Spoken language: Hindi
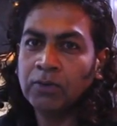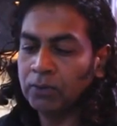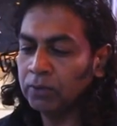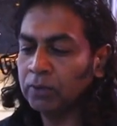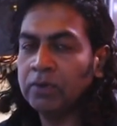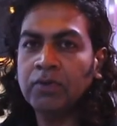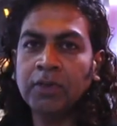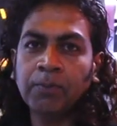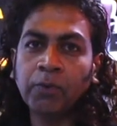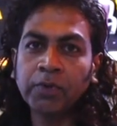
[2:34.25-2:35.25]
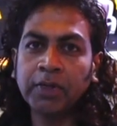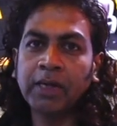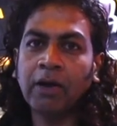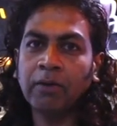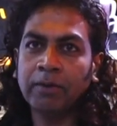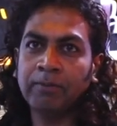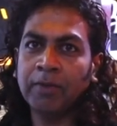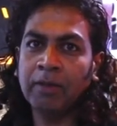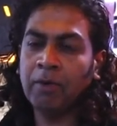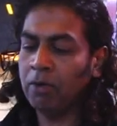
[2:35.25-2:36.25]
तो इससे पूछते हैं
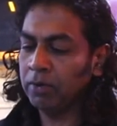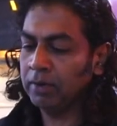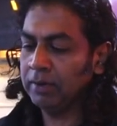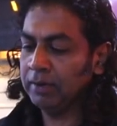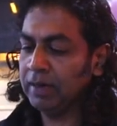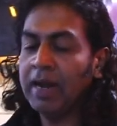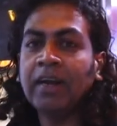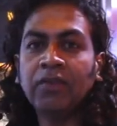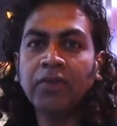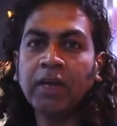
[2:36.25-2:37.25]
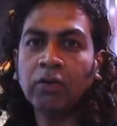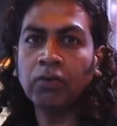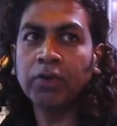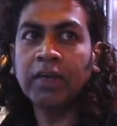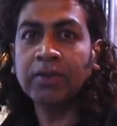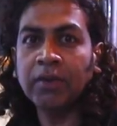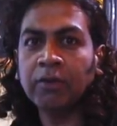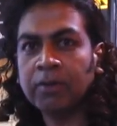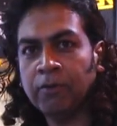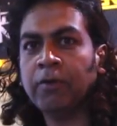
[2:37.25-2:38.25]
मतलब और नया डिज़ाइन और दूसरे डिज़ाइन
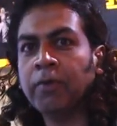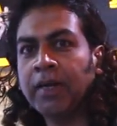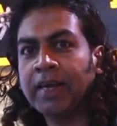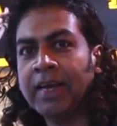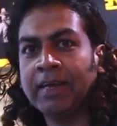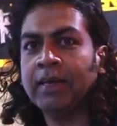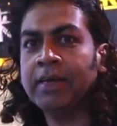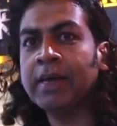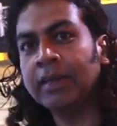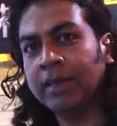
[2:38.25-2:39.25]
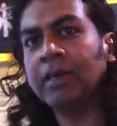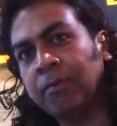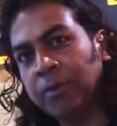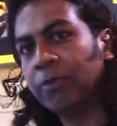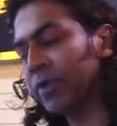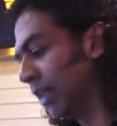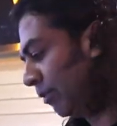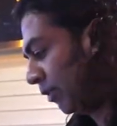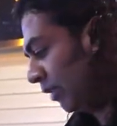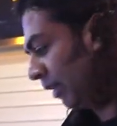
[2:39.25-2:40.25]
में है, है या कि नहीं अभी पूछते
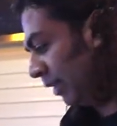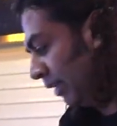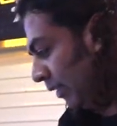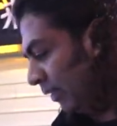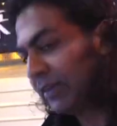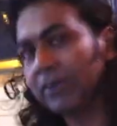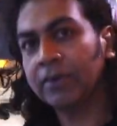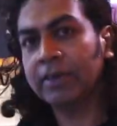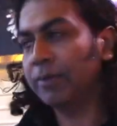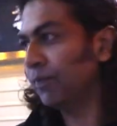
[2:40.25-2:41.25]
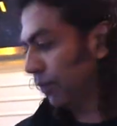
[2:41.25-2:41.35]
हैं इससे ओके